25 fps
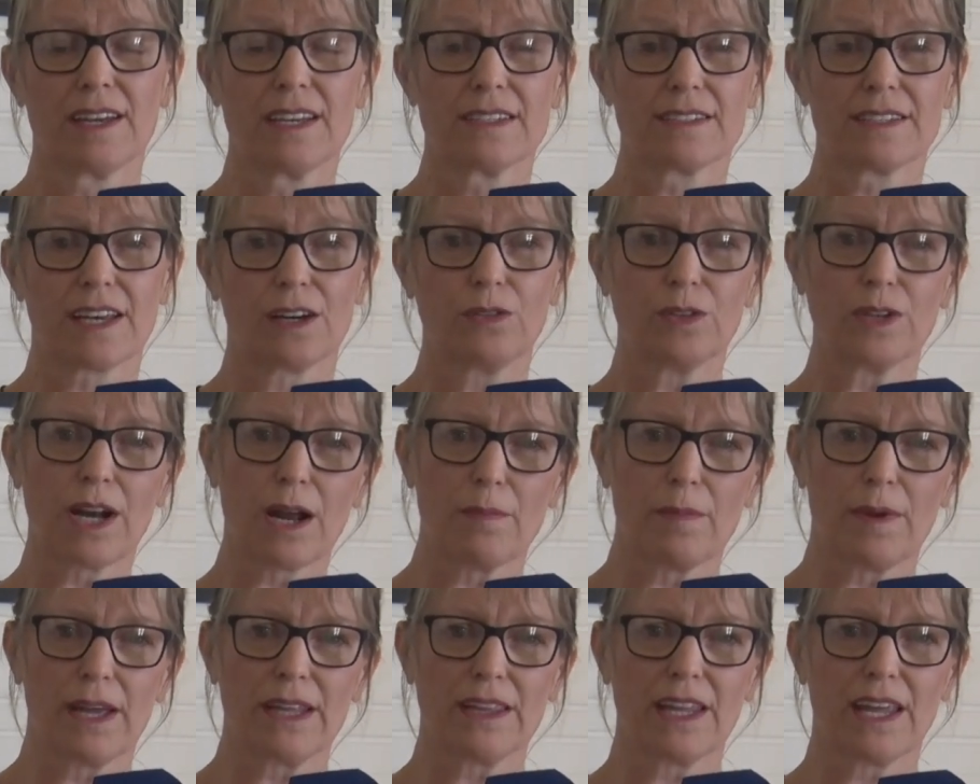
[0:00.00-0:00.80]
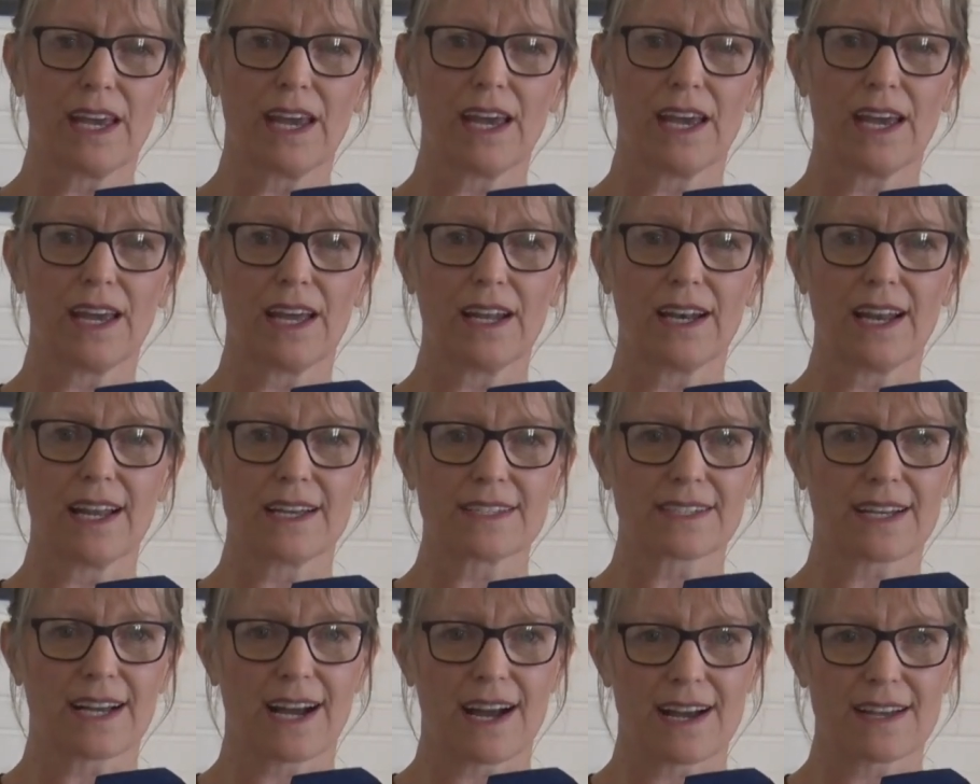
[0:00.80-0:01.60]
seguramente en
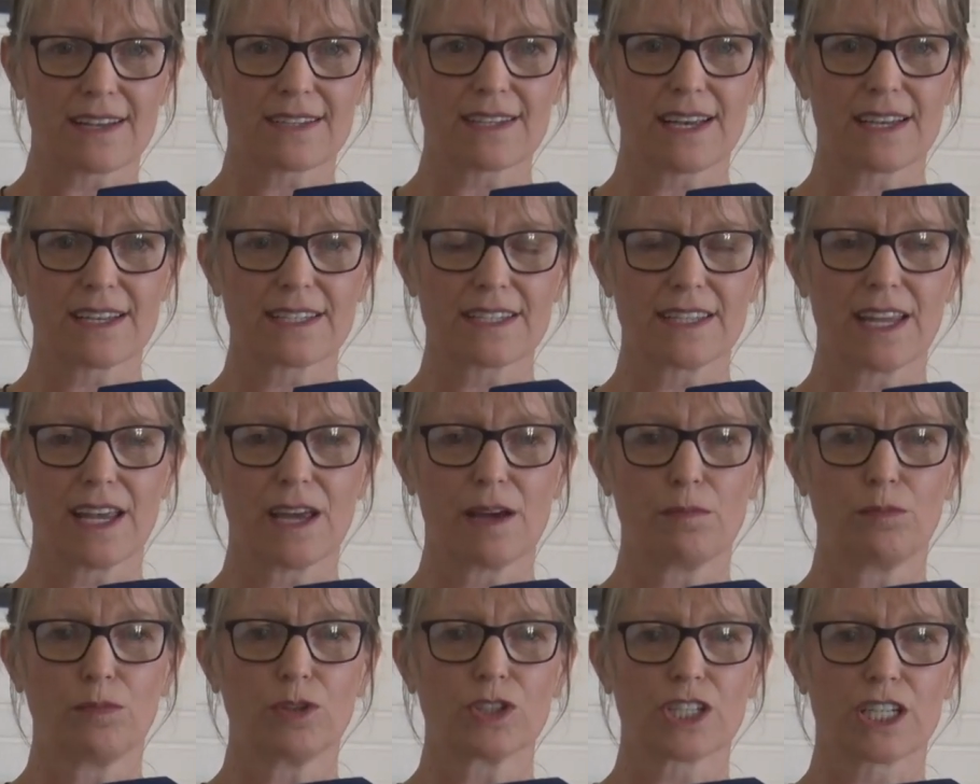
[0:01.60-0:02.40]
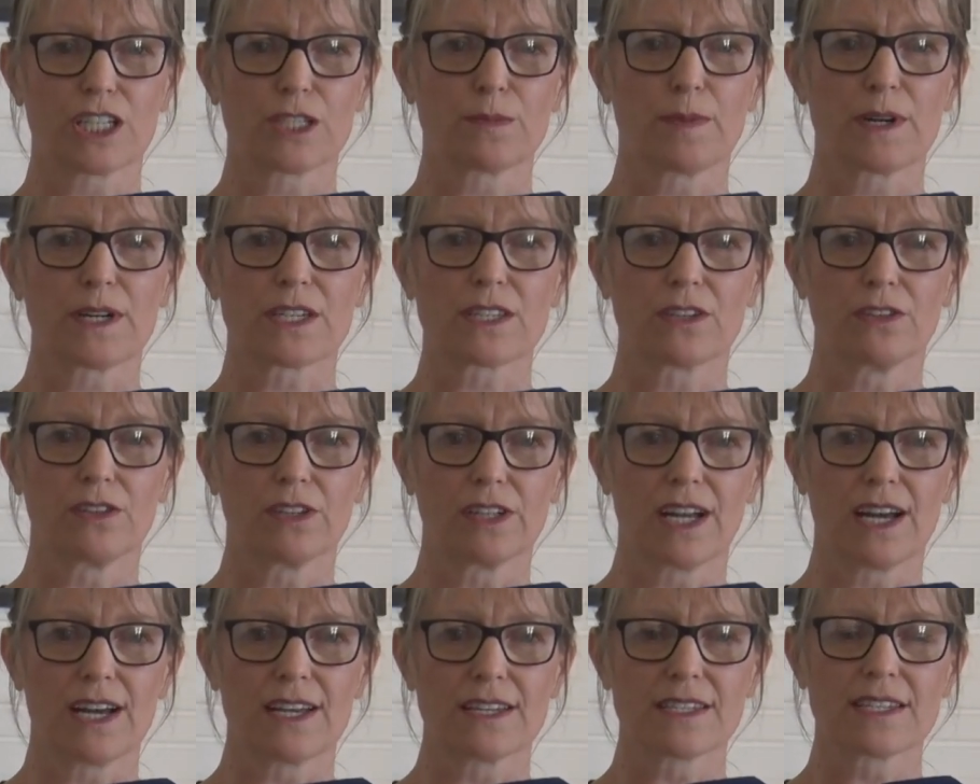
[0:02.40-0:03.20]
las casas de muchas
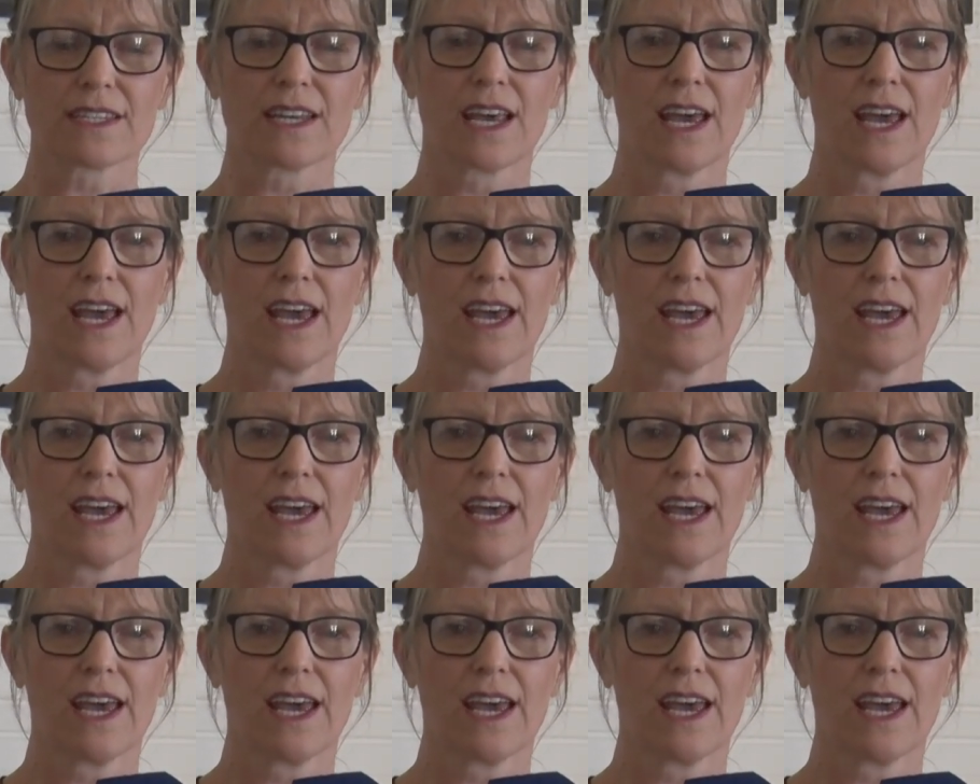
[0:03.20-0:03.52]
personas